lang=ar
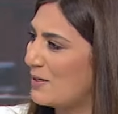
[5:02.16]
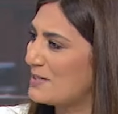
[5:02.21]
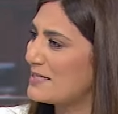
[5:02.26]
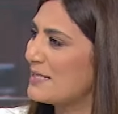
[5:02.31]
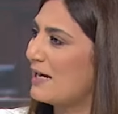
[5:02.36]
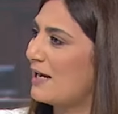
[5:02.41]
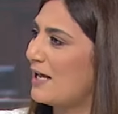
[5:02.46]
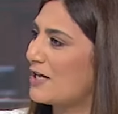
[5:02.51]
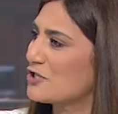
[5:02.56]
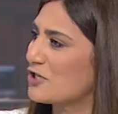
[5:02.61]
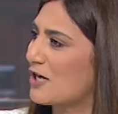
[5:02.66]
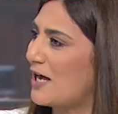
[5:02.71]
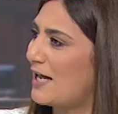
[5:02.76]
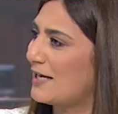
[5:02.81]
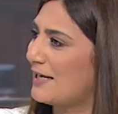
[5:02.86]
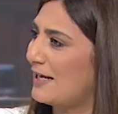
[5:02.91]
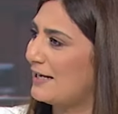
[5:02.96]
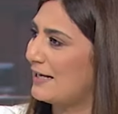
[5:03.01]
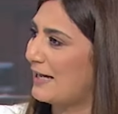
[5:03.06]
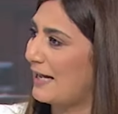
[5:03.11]
وزير
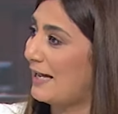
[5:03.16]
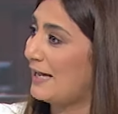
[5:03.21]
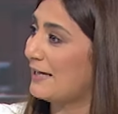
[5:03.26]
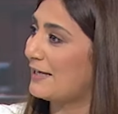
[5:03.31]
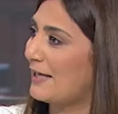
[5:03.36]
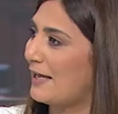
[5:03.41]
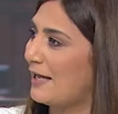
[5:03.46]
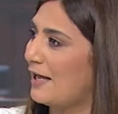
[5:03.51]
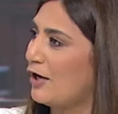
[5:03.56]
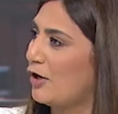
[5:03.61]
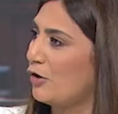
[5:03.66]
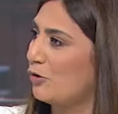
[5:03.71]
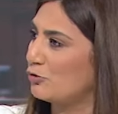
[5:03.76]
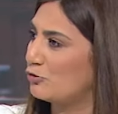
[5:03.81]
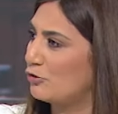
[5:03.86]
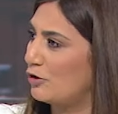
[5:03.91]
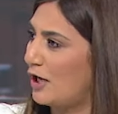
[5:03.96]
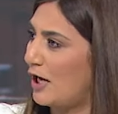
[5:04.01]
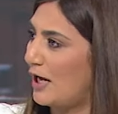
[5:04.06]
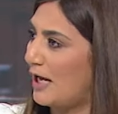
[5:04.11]
الاشغال يلي حكي
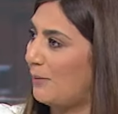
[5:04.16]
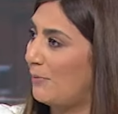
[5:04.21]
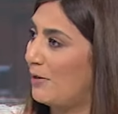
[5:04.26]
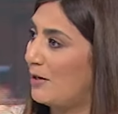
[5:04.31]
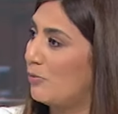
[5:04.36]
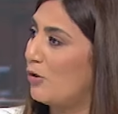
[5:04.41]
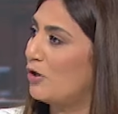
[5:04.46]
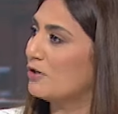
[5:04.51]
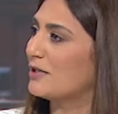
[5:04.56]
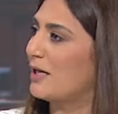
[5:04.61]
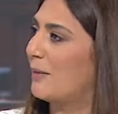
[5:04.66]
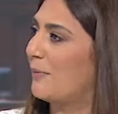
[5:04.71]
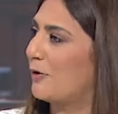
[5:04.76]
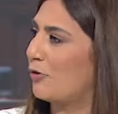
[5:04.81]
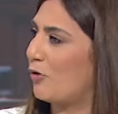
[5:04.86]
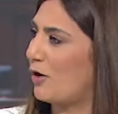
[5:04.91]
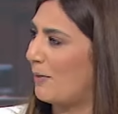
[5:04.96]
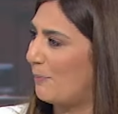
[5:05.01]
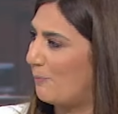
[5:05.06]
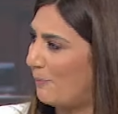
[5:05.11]
وطلع عمل
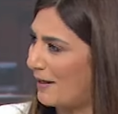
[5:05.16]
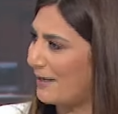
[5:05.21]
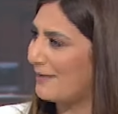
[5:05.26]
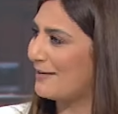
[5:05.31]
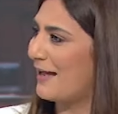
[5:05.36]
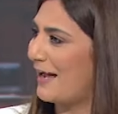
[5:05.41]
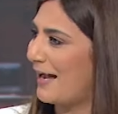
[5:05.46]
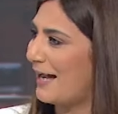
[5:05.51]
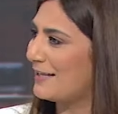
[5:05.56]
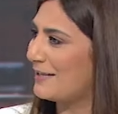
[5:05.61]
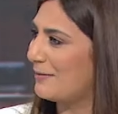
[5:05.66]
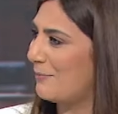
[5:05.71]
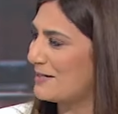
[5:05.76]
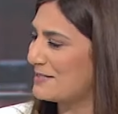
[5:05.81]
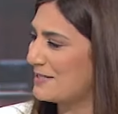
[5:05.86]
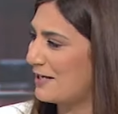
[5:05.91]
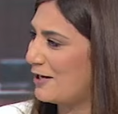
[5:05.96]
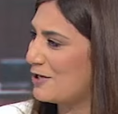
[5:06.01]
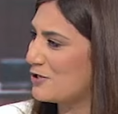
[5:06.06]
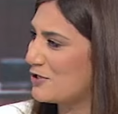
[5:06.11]
مؤتمر وخبرنا عن
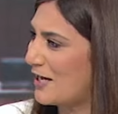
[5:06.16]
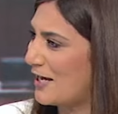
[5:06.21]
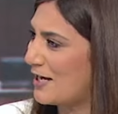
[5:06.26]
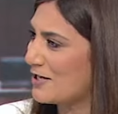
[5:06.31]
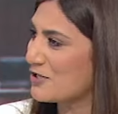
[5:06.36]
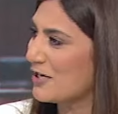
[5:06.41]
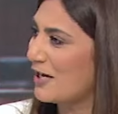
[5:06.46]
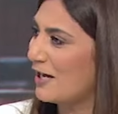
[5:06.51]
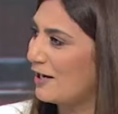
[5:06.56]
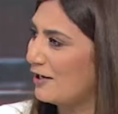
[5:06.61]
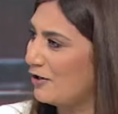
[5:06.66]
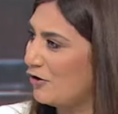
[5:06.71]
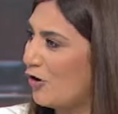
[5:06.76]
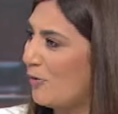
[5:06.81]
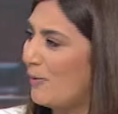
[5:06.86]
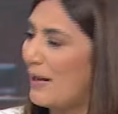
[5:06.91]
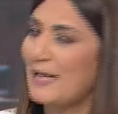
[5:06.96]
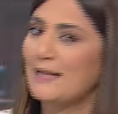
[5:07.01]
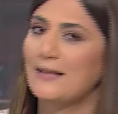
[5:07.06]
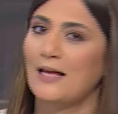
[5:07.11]
مسح الجيش
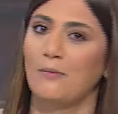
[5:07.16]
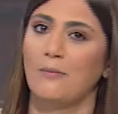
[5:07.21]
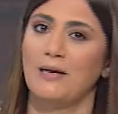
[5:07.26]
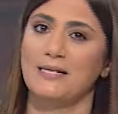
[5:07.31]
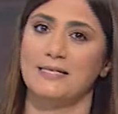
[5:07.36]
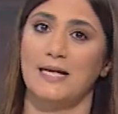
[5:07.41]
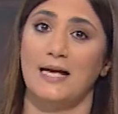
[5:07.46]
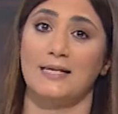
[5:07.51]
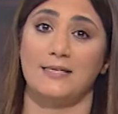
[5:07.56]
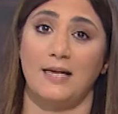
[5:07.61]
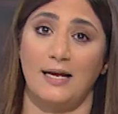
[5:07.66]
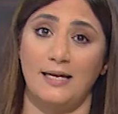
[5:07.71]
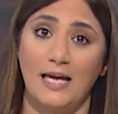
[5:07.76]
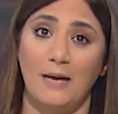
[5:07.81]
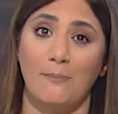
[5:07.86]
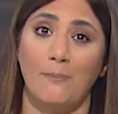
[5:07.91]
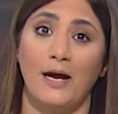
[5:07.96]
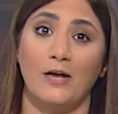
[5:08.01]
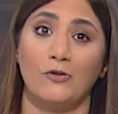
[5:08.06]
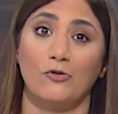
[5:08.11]
اليوم هيدا المسح
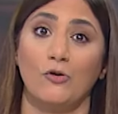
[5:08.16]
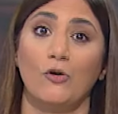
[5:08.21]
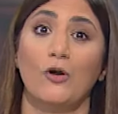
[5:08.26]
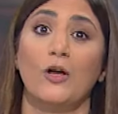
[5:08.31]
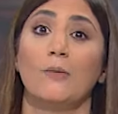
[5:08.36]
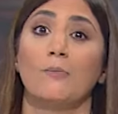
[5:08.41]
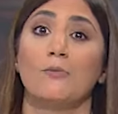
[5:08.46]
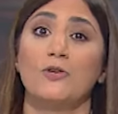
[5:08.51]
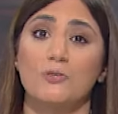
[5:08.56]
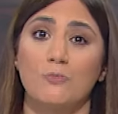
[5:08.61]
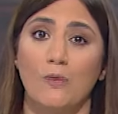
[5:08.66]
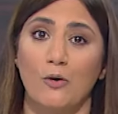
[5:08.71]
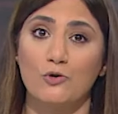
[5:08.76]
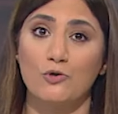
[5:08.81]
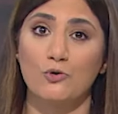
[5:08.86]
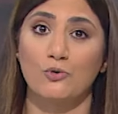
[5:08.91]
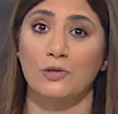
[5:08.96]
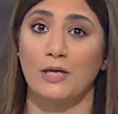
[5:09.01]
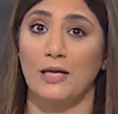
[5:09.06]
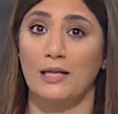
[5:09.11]
صحيح بعده مش
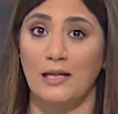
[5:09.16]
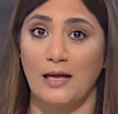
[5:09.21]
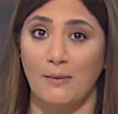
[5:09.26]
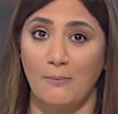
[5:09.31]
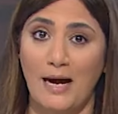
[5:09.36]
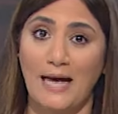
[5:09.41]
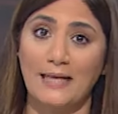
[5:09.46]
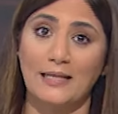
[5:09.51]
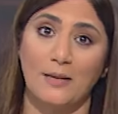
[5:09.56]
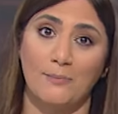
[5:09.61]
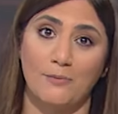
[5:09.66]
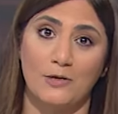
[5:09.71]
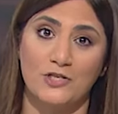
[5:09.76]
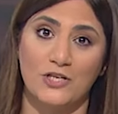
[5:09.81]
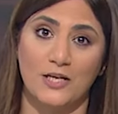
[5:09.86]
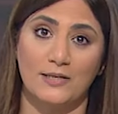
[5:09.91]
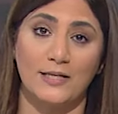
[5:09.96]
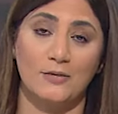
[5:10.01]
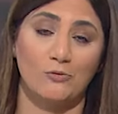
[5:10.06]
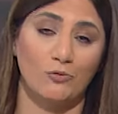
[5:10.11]
موجود الا معنا
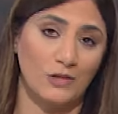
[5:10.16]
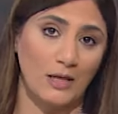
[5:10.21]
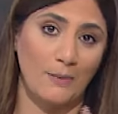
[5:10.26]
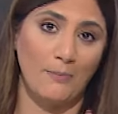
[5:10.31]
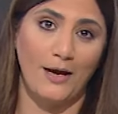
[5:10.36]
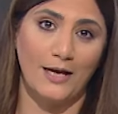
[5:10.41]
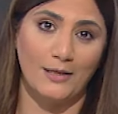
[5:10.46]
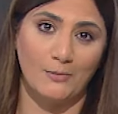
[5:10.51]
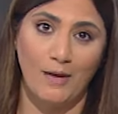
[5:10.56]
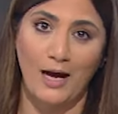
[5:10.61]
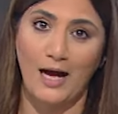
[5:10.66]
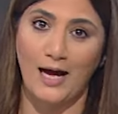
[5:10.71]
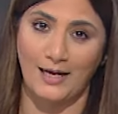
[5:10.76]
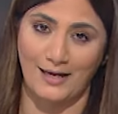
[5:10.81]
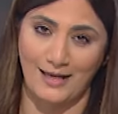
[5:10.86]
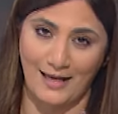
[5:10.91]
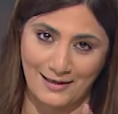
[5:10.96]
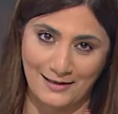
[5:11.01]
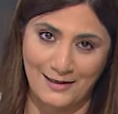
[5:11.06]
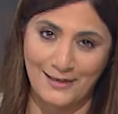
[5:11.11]
بالجديد وطبعا
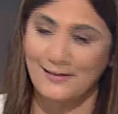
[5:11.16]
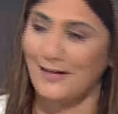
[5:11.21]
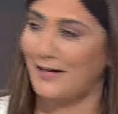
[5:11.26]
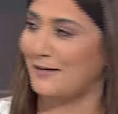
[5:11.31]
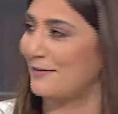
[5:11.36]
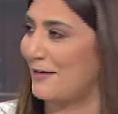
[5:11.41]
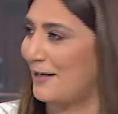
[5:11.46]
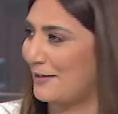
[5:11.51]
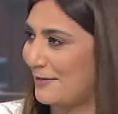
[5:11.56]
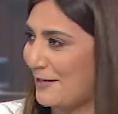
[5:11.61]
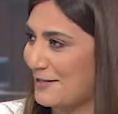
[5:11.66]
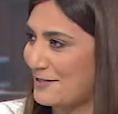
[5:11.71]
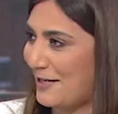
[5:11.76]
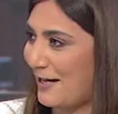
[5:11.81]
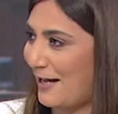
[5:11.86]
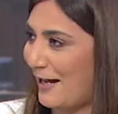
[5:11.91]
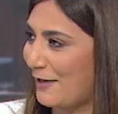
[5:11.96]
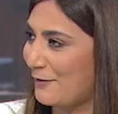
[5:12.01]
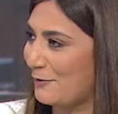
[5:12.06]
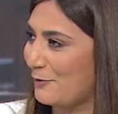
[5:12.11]
معك اكيد عندك
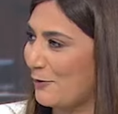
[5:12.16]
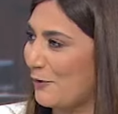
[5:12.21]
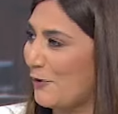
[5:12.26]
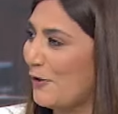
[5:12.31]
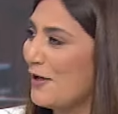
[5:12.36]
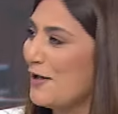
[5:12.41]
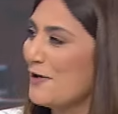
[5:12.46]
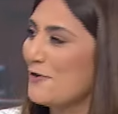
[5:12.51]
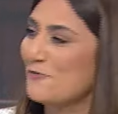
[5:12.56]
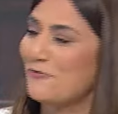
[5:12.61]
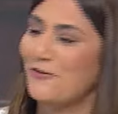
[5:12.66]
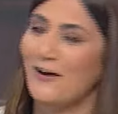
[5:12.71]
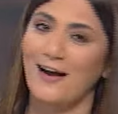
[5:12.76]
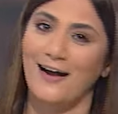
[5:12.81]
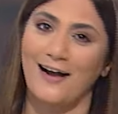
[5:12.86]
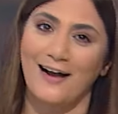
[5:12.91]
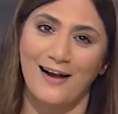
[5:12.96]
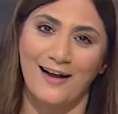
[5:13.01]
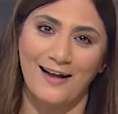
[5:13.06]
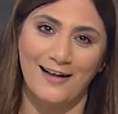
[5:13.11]
نسخه عنه
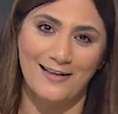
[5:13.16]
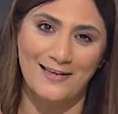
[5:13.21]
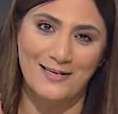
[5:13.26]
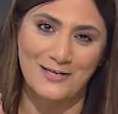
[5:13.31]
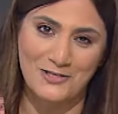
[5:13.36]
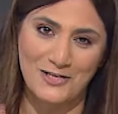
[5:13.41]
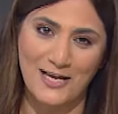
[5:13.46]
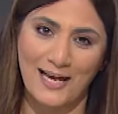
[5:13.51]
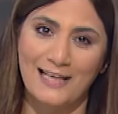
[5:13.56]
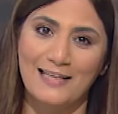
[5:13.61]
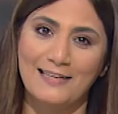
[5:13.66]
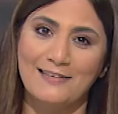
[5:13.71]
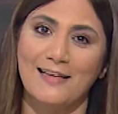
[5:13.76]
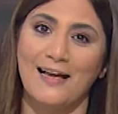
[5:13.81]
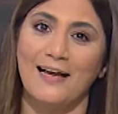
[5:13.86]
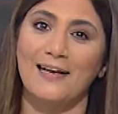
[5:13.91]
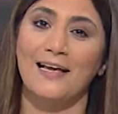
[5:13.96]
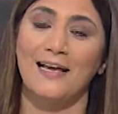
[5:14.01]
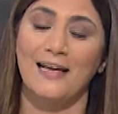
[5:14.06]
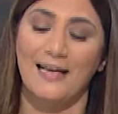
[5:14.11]

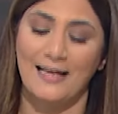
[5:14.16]
فشغلتها لك